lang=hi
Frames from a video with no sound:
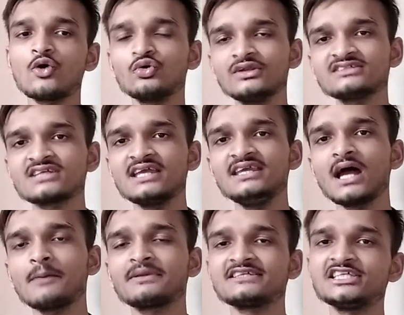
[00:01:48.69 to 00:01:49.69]
होने चाहिए
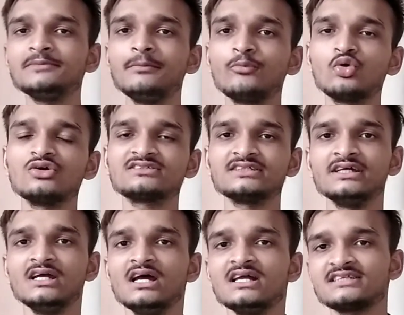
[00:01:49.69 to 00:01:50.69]
आप किसी भी बोर्ड से
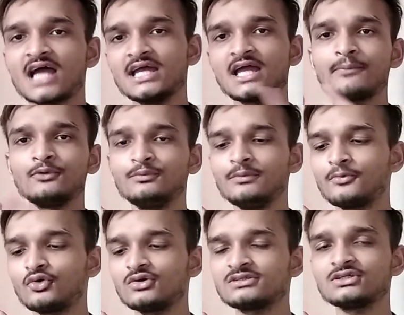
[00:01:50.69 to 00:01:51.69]
चाहे आप यूपी
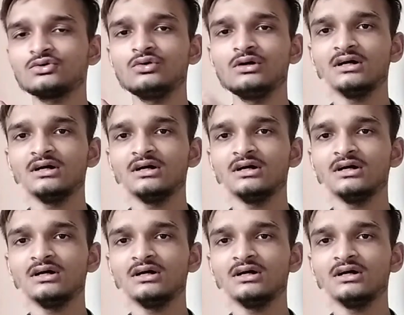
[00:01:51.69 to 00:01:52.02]
बोर्ड से हो